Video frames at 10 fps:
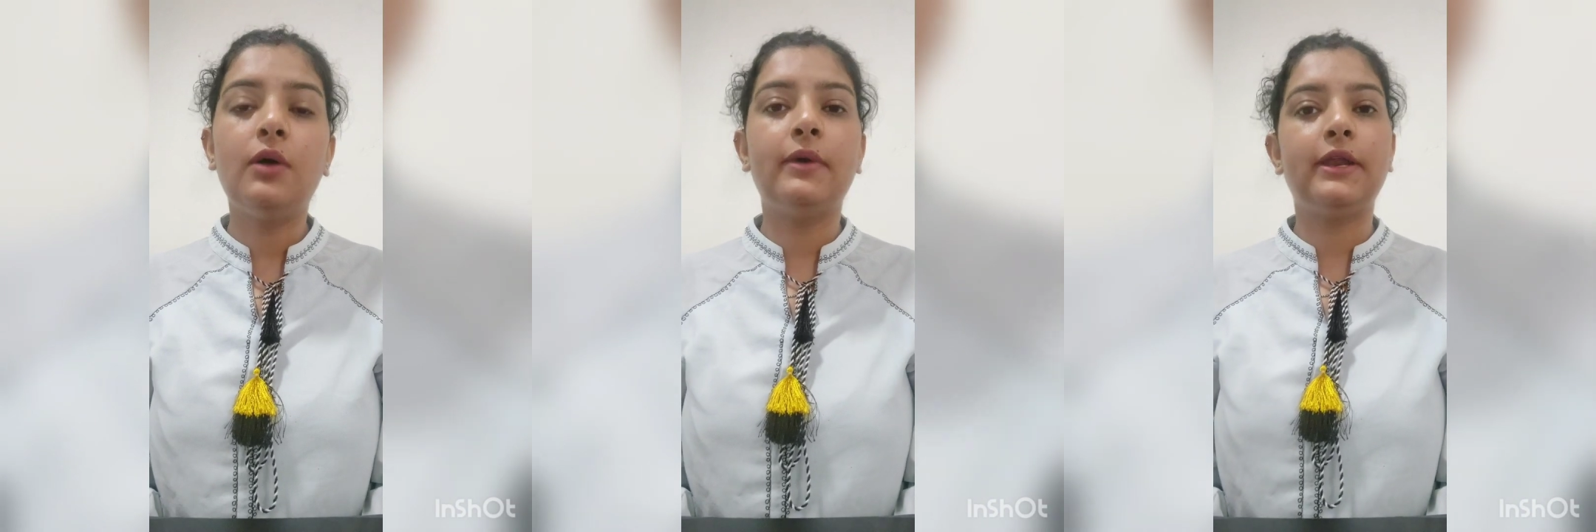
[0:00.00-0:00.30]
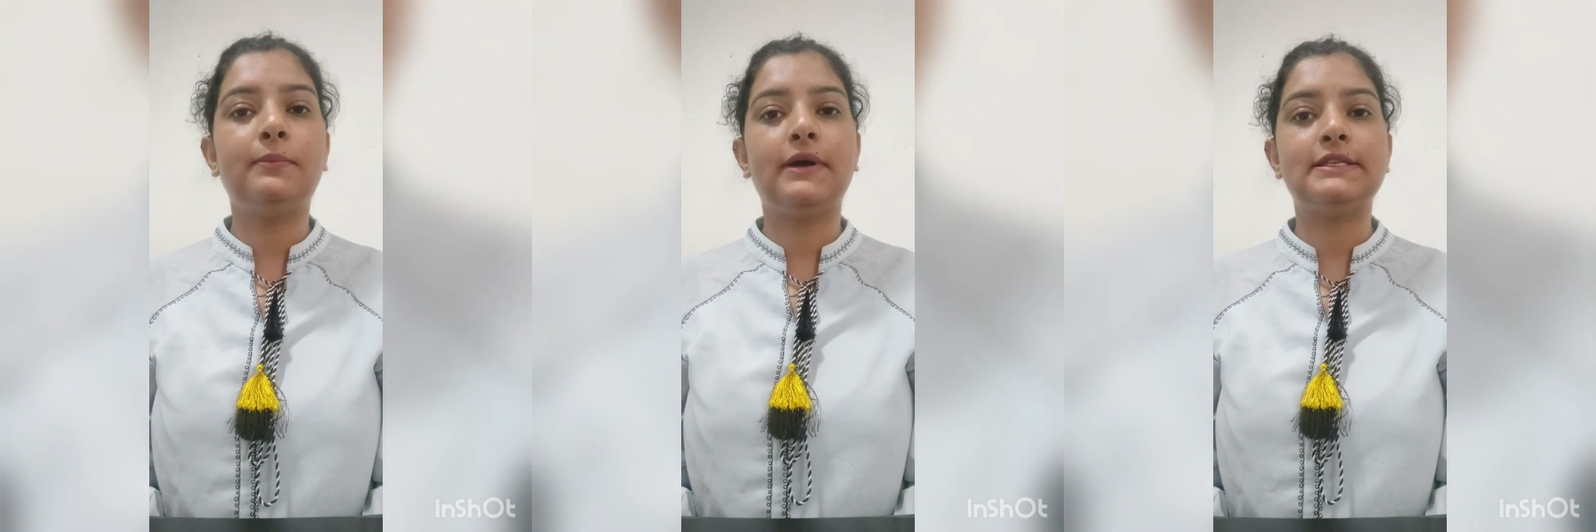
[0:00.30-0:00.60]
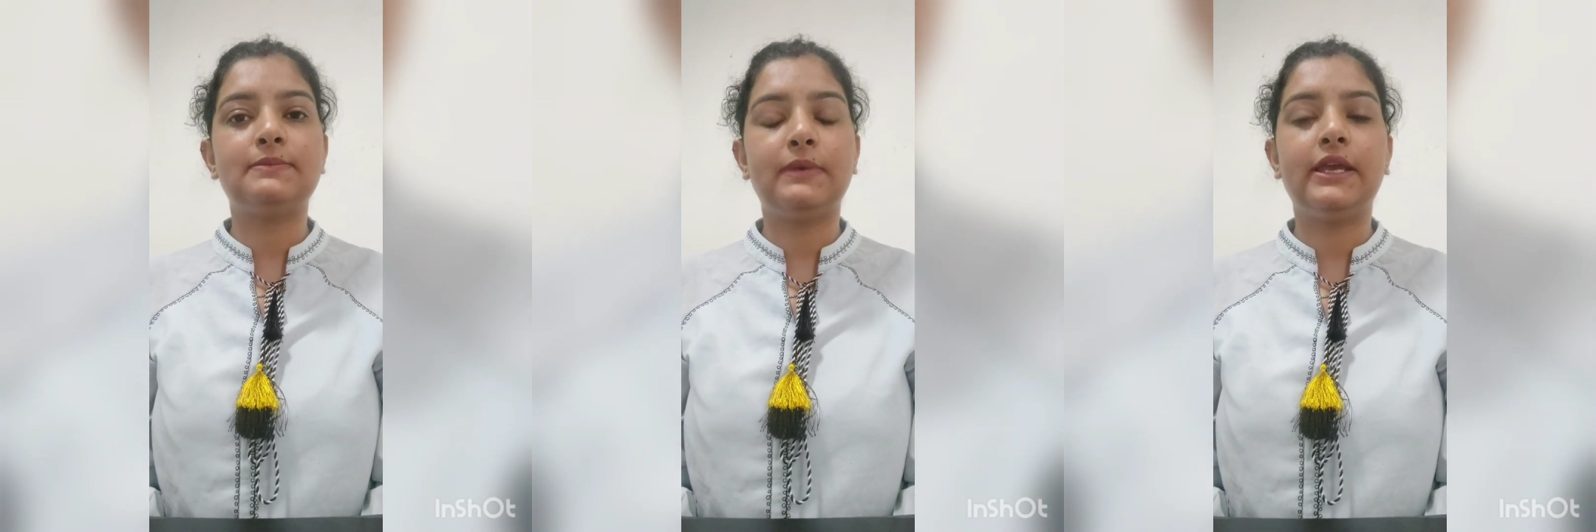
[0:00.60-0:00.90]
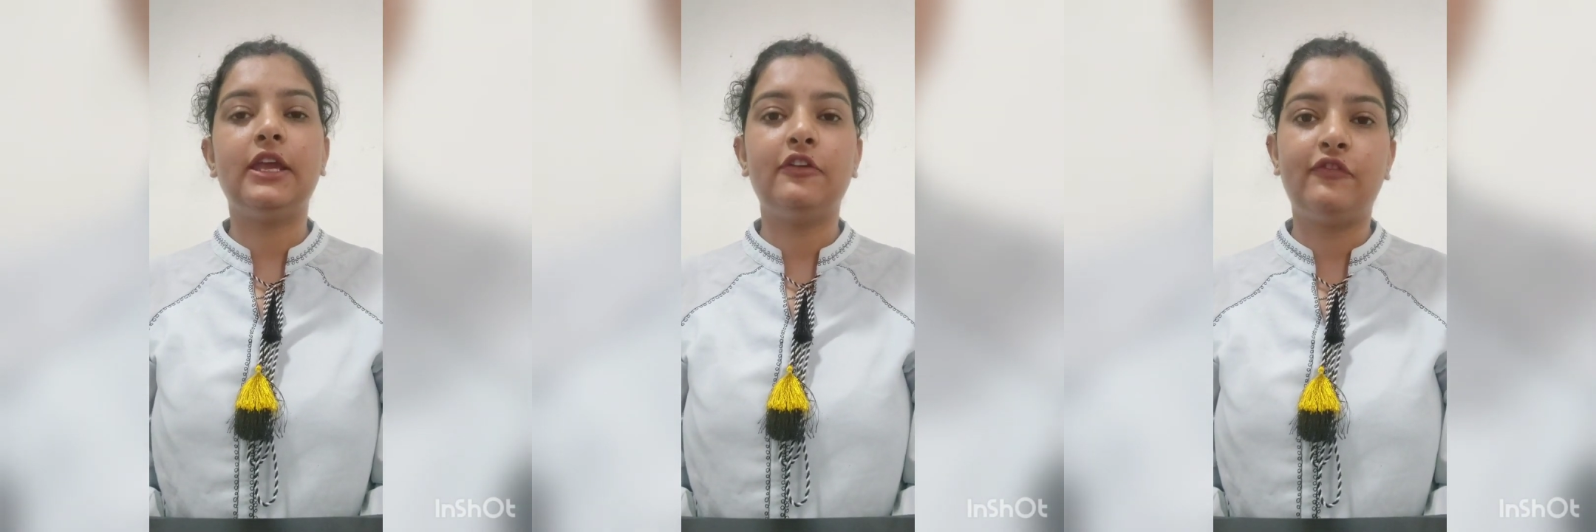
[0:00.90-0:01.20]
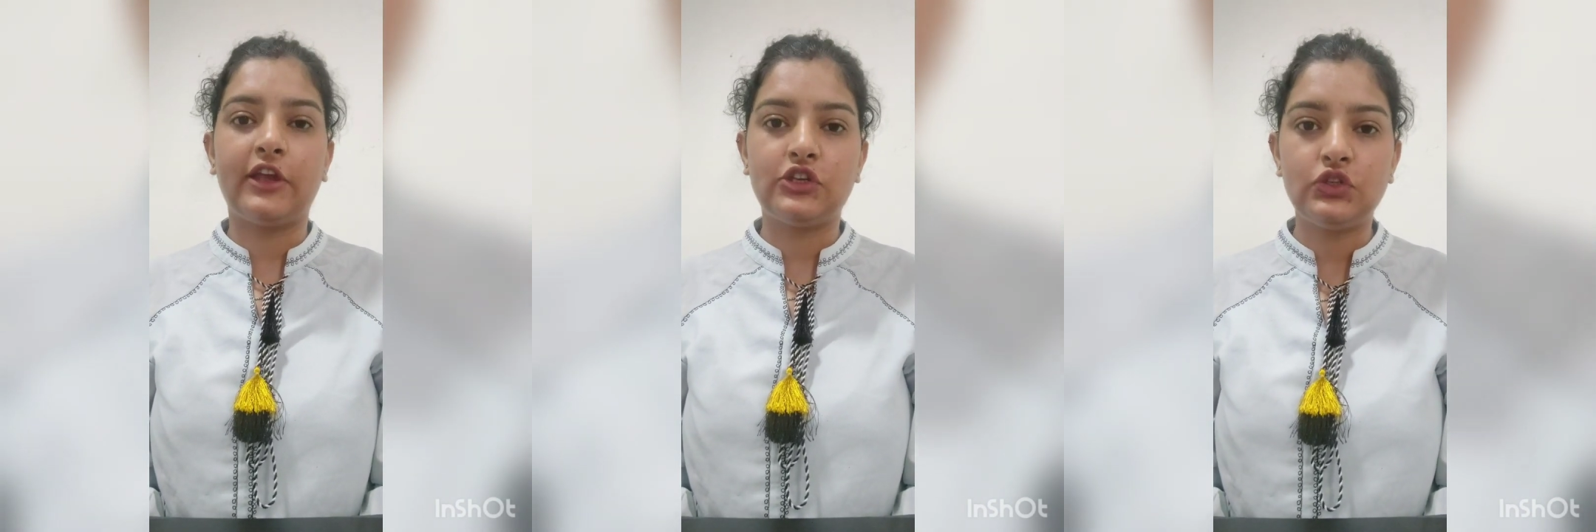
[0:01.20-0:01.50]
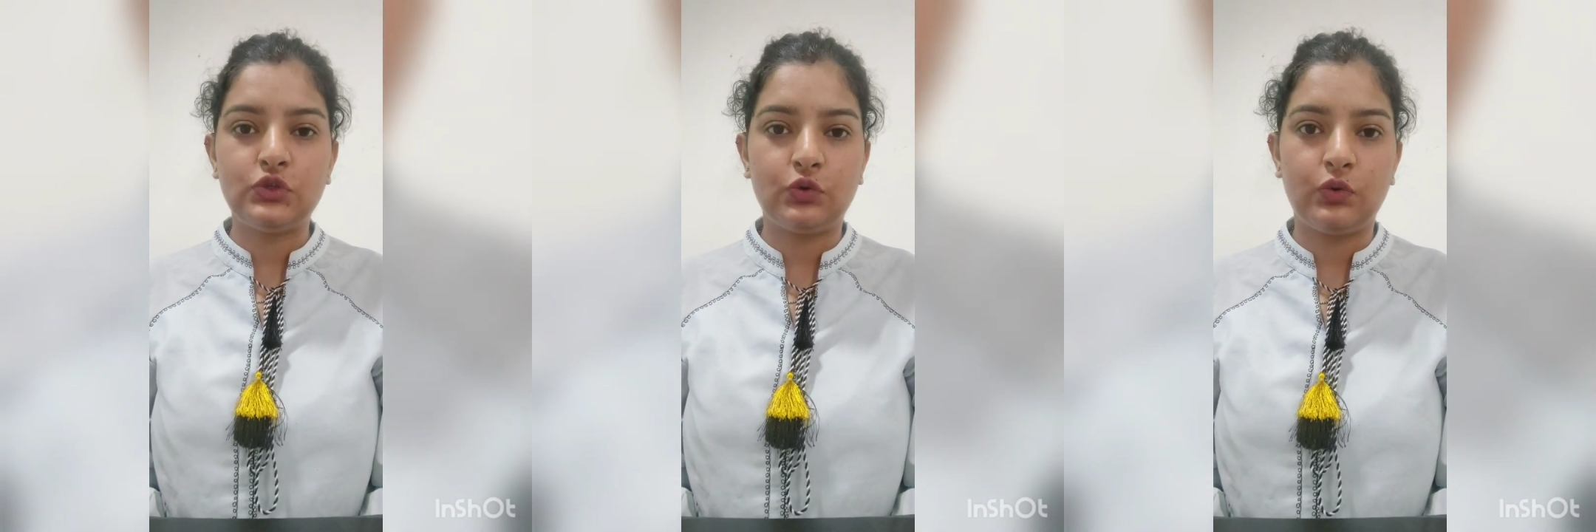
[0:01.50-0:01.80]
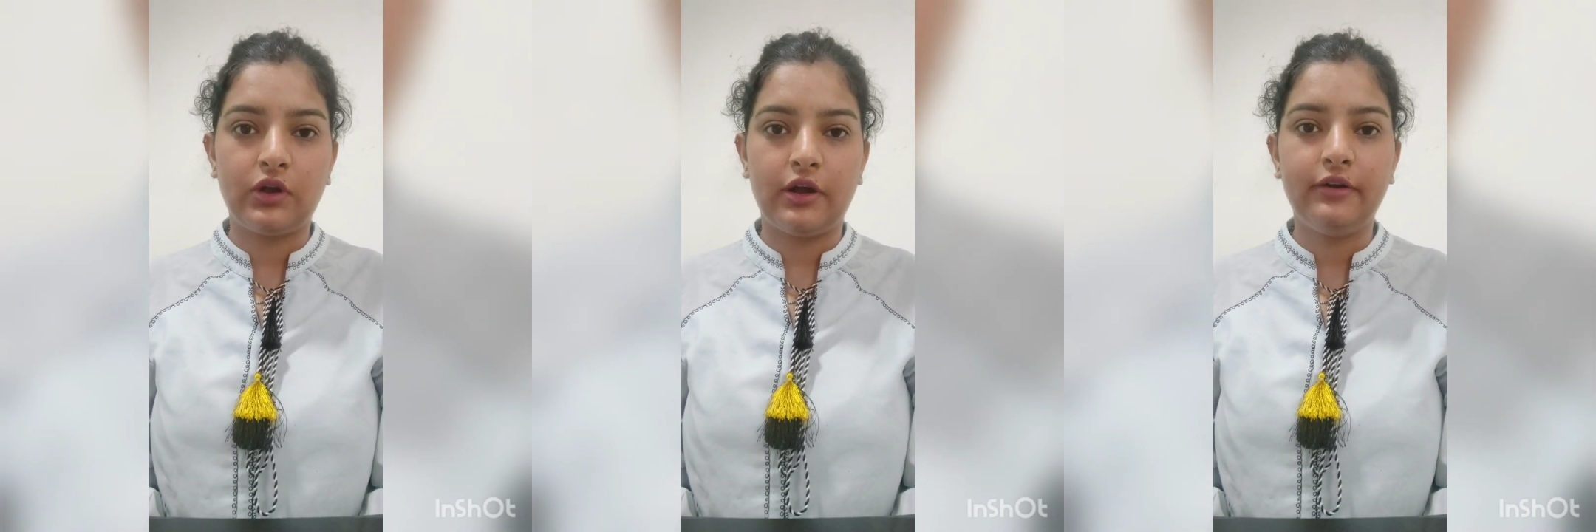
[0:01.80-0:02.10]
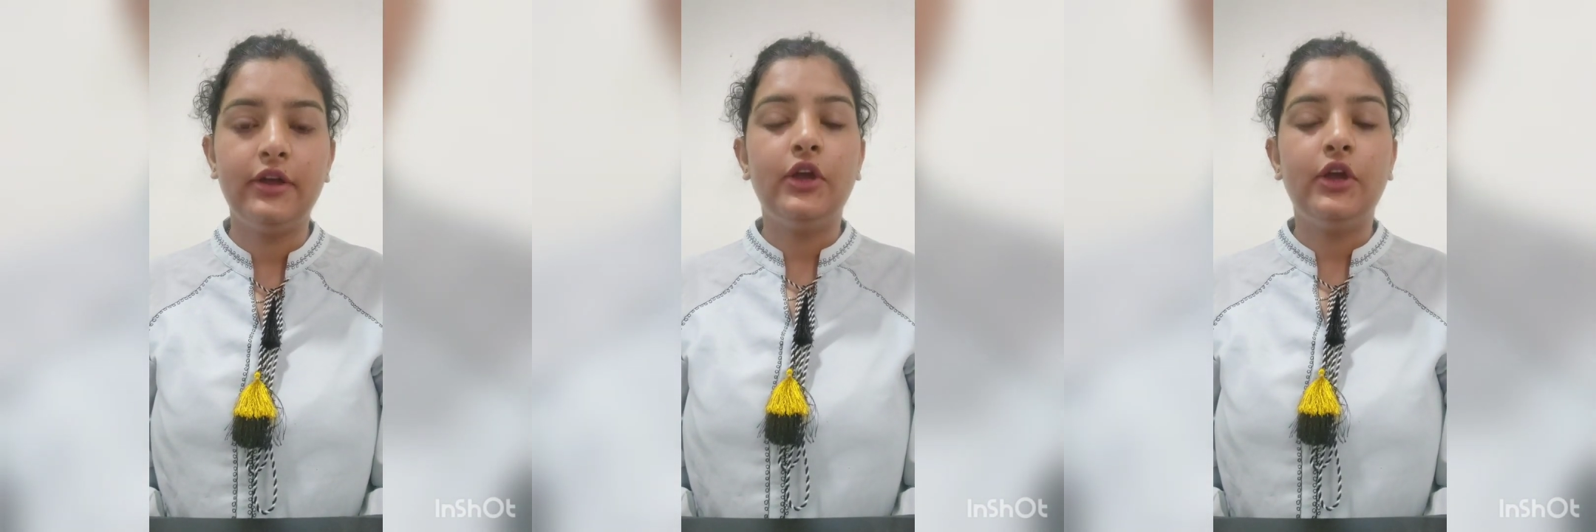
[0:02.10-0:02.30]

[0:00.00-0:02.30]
हमारे पास में इन्फेक्शन जो होगा